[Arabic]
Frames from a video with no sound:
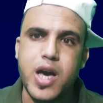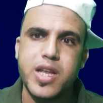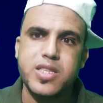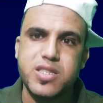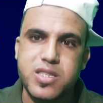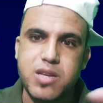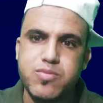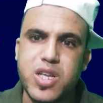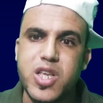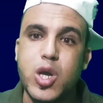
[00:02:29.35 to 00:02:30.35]
انا
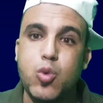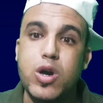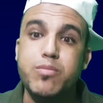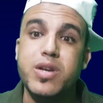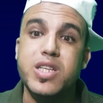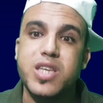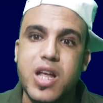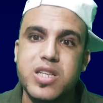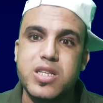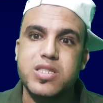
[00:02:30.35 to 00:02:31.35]
تصدمت الاخوان ملي
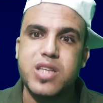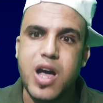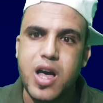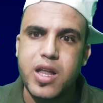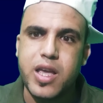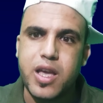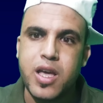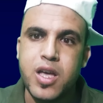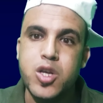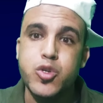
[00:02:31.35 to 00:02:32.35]
دخلت للتعاليق